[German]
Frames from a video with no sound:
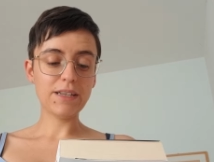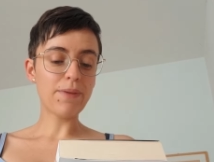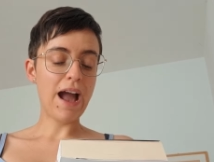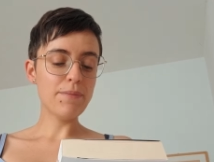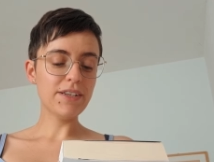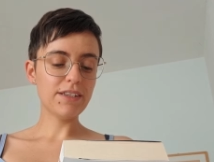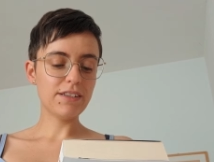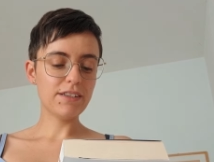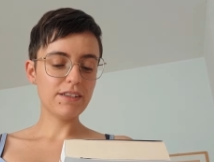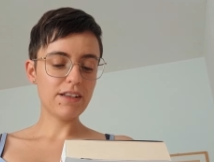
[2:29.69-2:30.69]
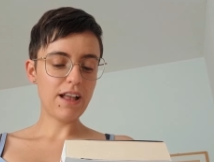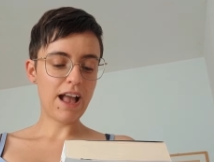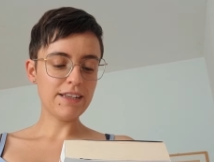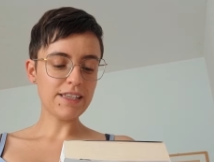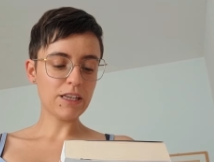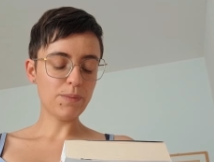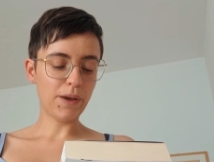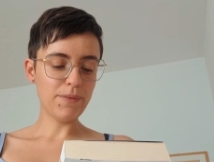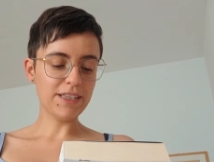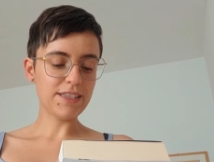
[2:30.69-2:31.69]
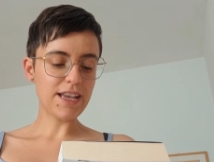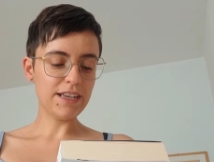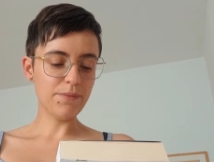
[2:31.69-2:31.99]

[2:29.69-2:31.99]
Im Rahmen eines Experiments hat